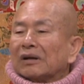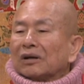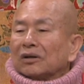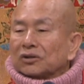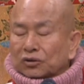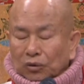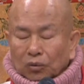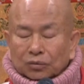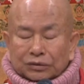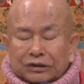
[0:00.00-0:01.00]
守
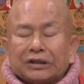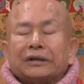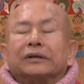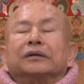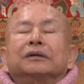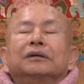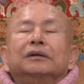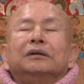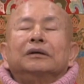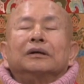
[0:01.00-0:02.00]
戒
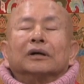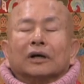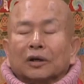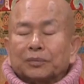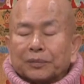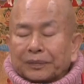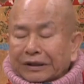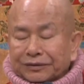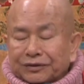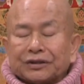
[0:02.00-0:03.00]
而不被
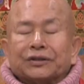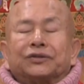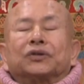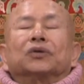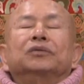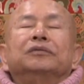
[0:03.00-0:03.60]
戒守，